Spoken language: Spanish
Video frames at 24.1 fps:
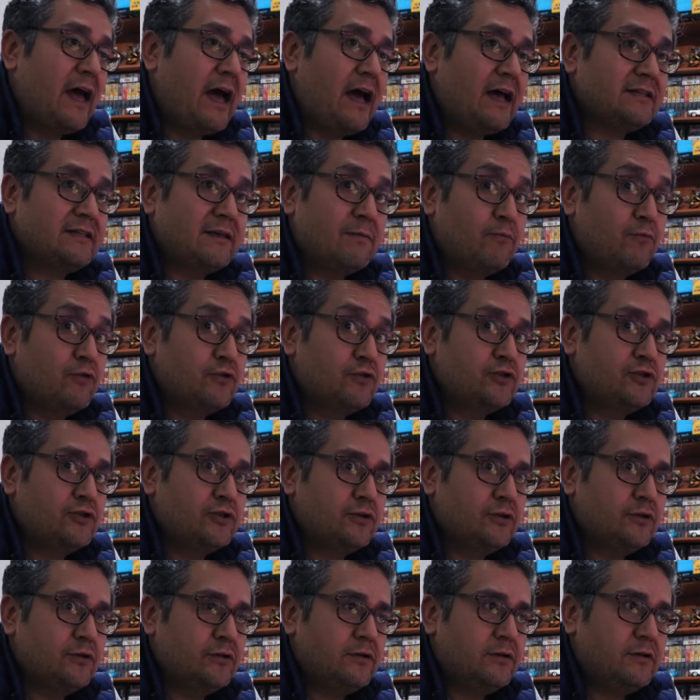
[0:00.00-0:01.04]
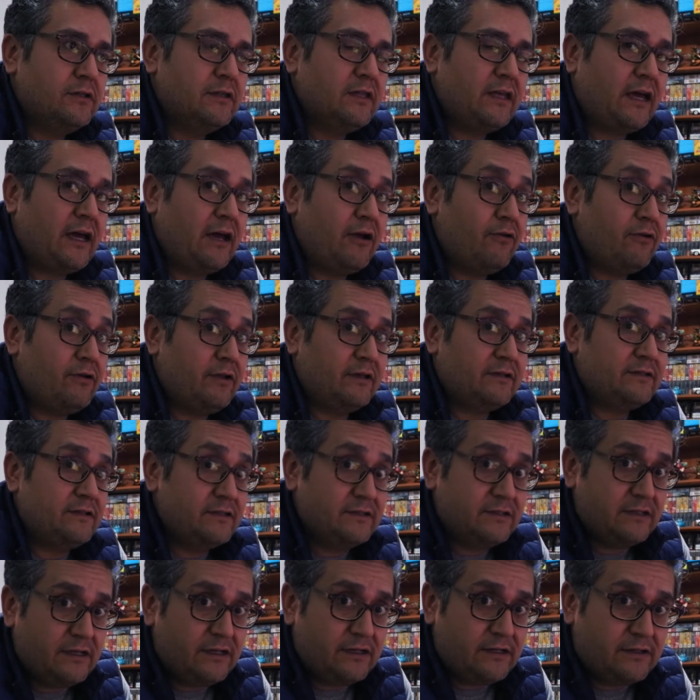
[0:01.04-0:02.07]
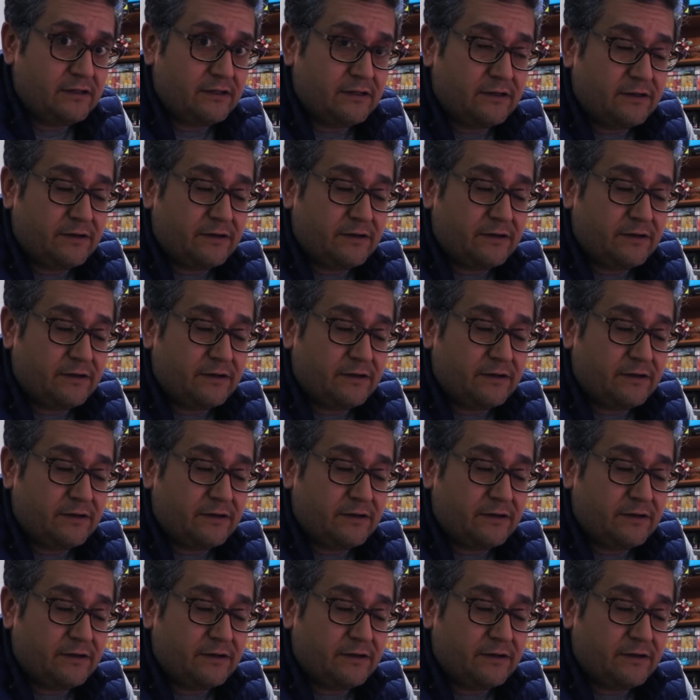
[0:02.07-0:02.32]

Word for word: hace mucho dejaron de existir